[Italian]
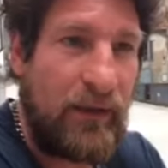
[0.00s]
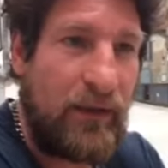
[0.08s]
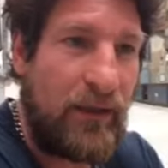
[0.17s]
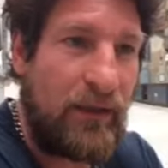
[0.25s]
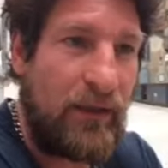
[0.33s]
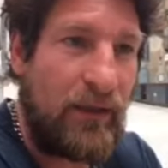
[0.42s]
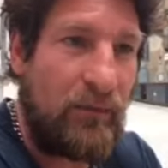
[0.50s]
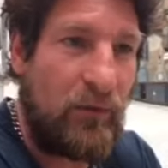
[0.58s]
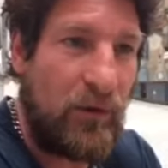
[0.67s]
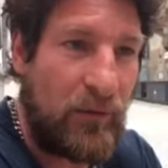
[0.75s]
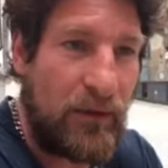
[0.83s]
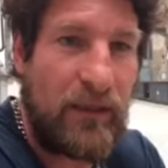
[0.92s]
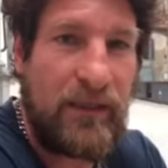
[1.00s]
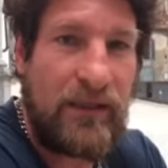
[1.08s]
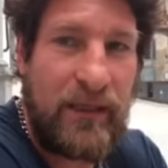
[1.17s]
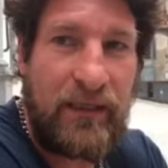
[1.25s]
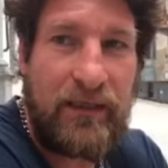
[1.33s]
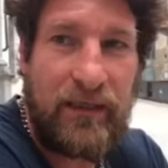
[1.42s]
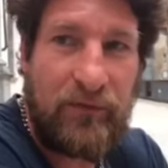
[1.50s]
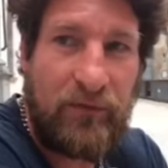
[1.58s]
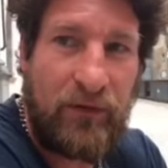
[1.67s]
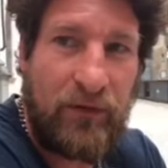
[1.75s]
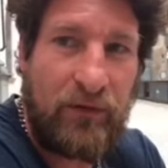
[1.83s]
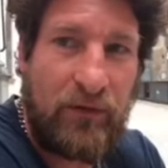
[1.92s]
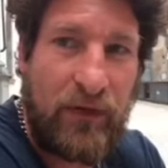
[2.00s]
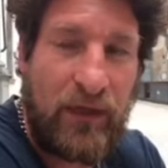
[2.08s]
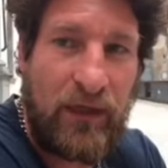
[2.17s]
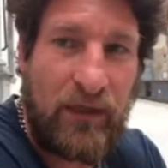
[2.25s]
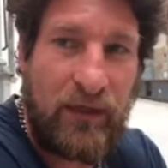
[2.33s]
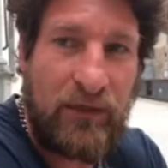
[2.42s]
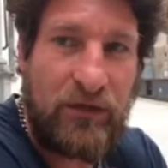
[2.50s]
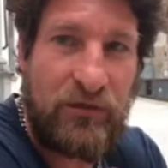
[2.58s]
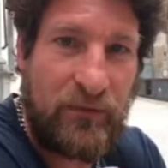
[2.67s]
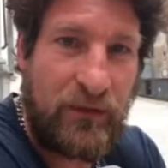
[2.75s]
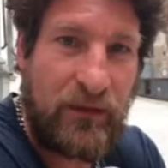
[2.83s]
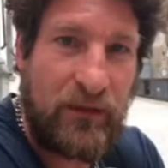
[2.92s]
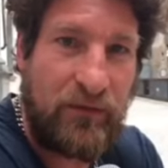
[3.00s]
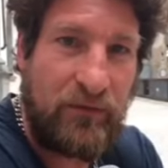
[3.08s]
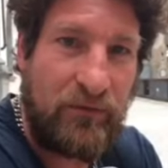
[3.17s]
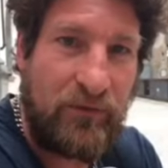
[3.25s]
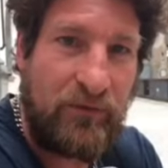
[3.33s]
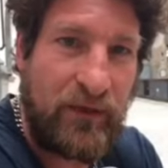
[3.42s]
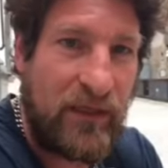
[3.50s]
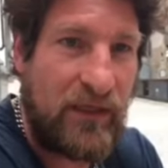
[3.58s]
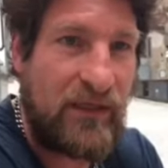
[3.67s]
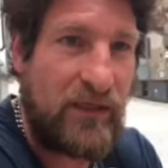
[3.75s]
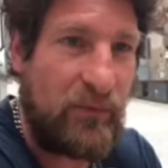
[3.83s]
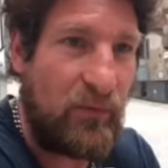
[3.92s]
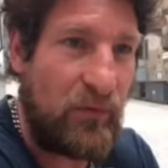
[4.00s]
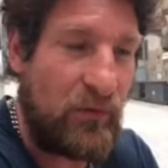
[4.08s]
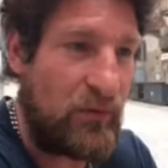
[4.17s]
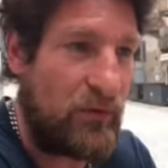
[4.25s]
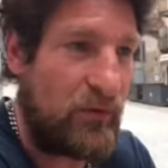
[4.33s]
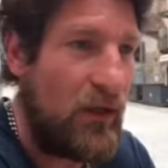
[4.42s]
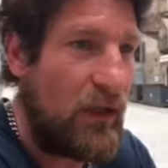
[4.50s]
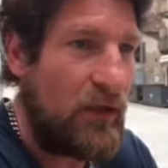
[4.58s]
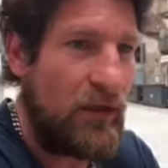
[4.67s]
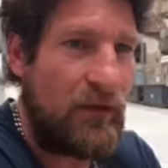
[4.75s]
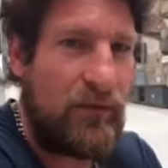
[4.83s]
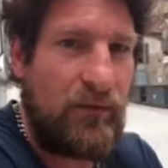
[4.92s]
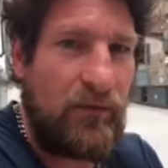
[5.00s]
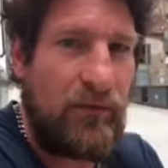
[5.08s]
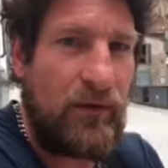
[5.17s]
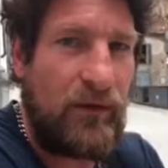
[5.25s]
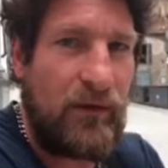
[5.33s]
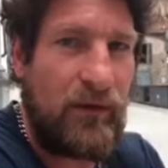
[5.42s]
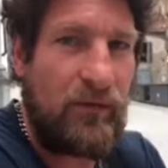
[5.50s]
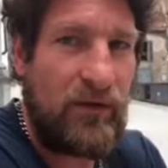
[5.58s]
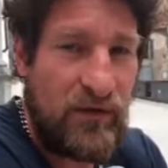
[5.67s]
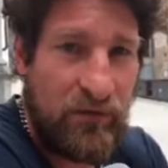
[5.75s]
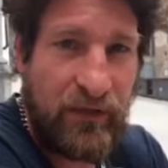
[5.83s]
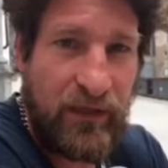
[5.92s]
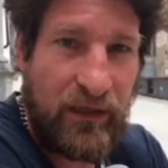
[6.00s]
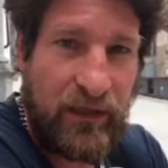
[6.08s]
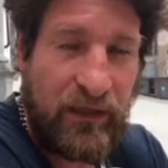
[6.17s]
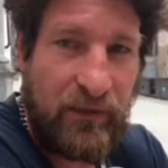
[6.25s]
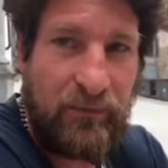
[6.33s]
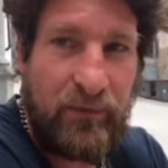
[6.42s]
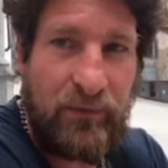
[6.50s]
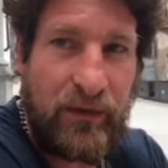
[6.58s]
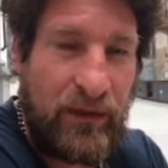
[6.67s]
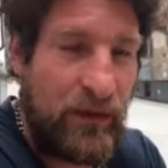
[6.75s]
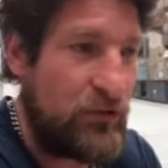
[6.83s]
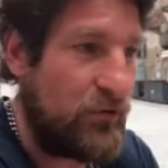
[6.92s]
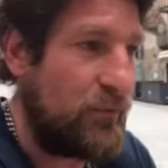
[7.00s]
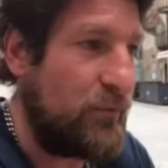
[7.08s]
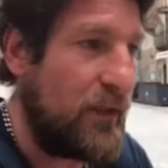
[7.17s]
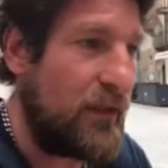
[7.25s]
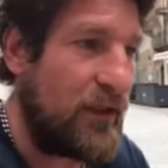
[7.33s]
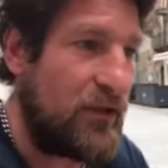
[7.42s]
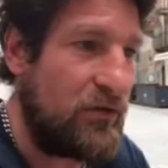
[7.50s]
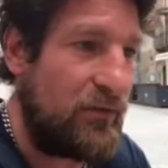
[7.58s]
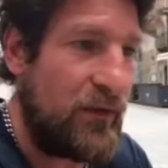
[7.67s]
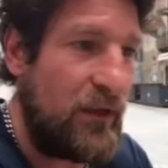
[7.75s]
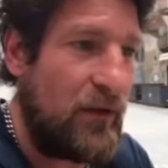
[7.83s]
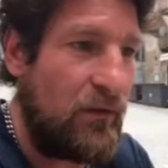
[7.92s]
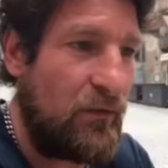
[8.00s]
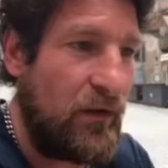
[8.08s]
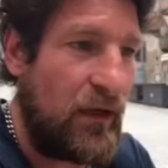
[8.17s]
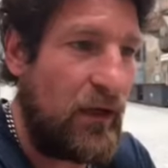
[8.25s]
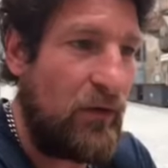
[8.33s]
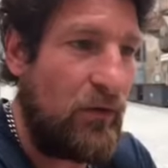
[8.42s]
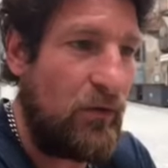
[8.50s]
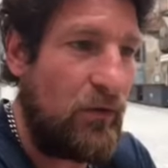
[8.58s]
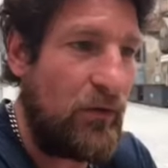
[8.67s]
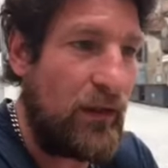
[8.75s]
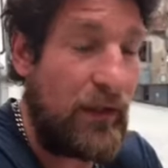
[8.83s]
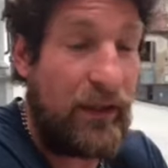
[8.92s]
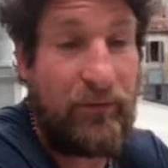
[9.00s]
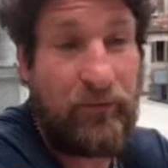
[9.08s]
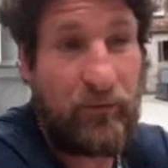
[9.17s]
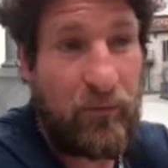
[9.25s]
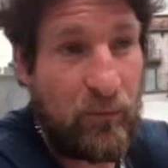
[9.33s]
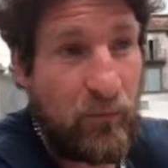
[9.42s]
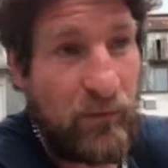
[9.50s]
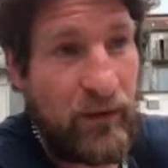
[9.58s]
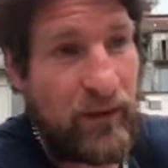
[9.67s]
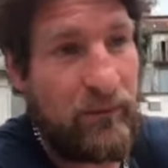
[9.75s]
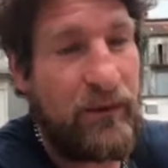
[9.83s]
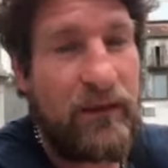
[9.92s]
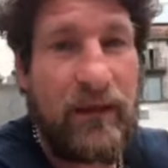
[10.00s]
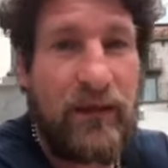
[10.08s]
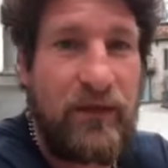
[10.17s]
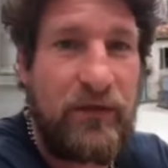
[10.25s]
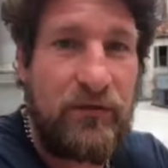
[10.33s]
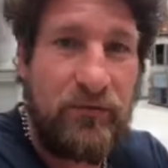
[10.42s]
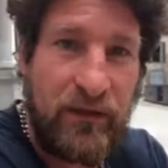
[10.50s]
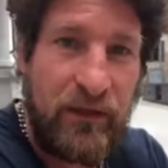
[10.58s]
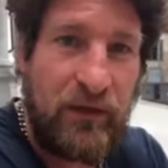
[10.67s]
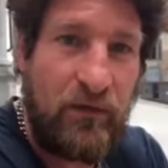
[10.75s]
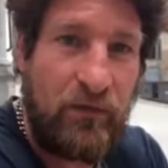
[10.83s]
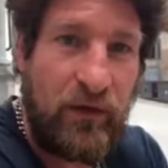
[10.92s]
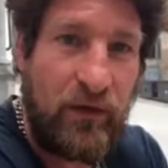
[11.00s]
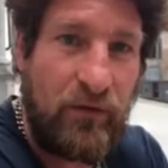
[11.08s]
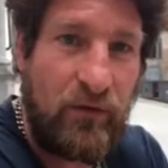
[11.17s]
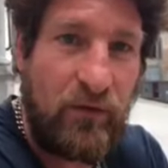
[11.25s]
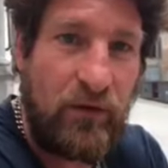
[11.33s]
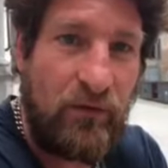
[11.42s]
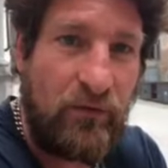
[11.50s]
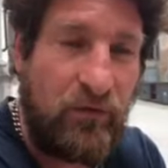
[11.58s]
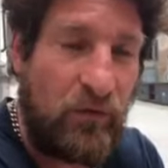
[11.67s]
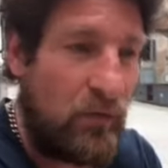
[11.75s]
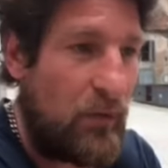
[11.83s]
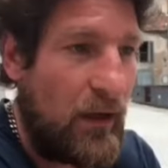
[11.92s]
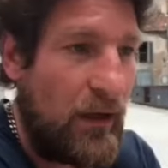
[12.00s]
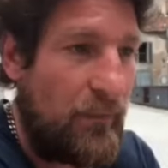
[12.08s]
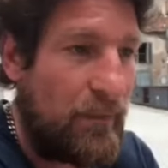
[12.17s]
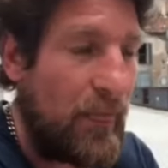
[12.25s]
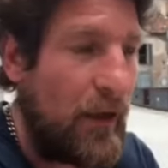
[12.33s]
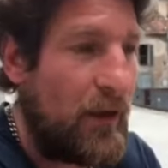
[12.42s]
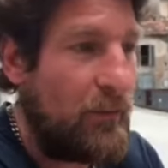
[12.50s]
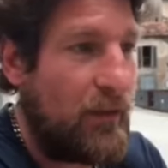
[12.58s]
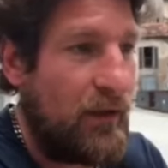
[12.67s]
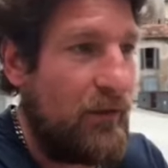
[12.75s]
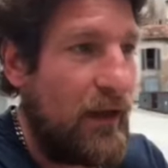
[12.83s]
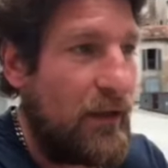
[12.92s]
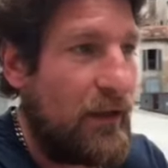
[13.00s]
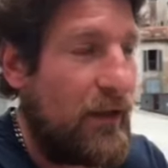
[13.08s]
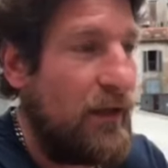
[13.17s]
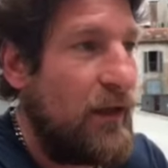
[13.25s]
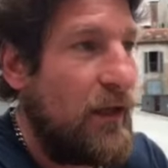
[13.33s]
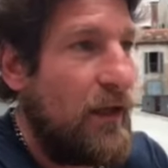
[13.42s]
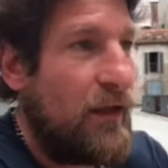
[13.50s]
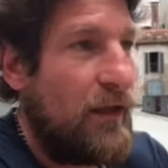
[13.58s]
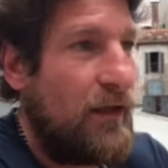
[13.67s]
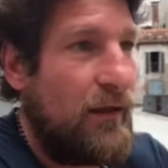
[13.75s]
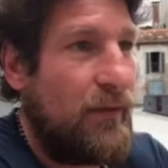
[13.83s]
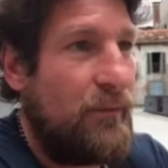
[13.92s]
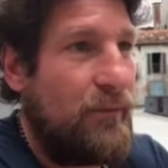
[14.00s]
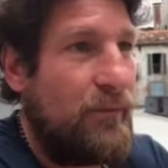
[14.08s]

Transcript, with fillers: andrà dal Muhammad Ali Center fino al cimitero dove verrà sepolto. Eh, questo venerdì pomeriggio, mentre giovedì lo faranno che è in forma pubblica, mentre giovedì lo fanno in forma mm, privata. Eh,